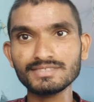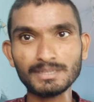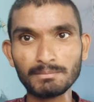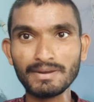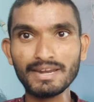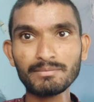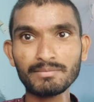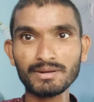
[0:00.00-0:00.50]

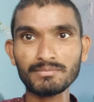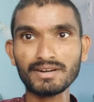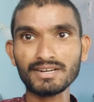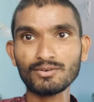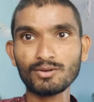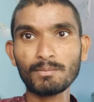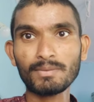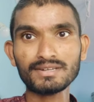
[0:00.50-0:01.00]

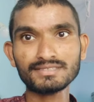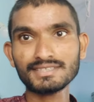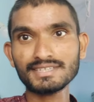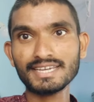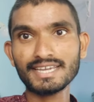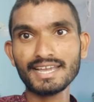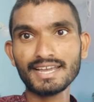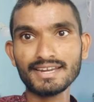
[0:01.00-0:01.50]
చెప్పలేమన్నమాట ఒక
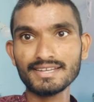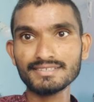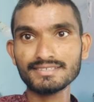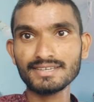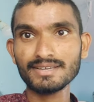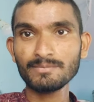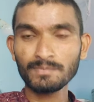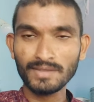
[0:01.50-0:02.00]
పర్సన్ గే
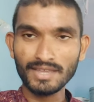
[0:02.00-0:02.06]
అనేసి